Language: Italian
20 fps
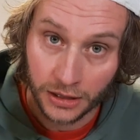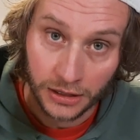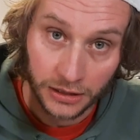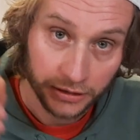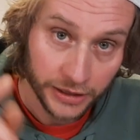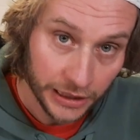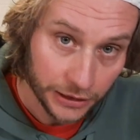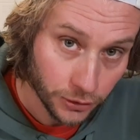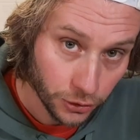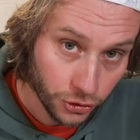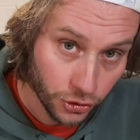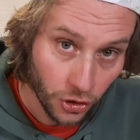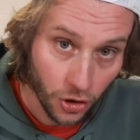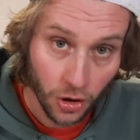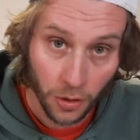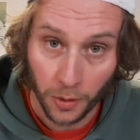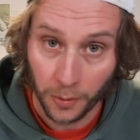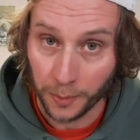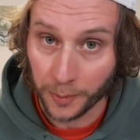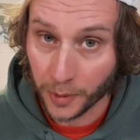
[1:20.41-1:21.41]
Detto
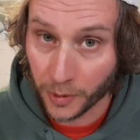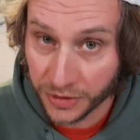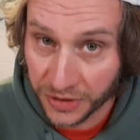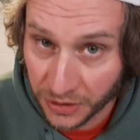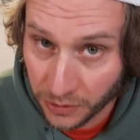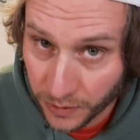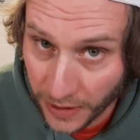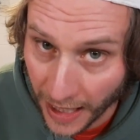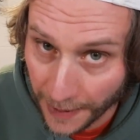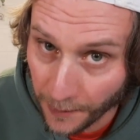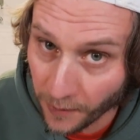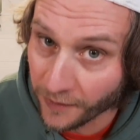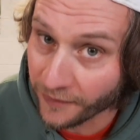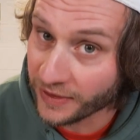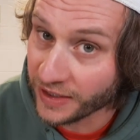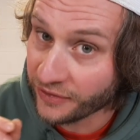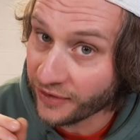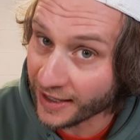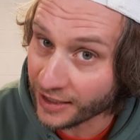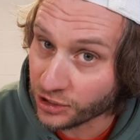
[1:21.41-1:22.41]
ciò, proseguiamo,
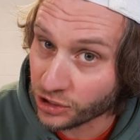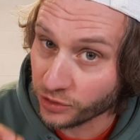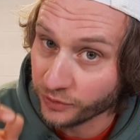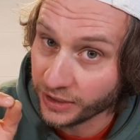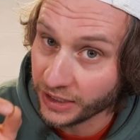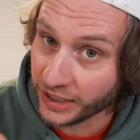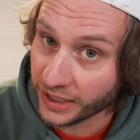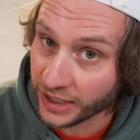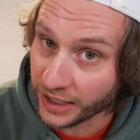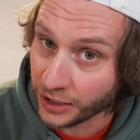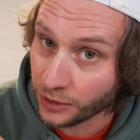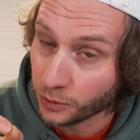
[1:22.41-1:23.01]
vi faccio vedere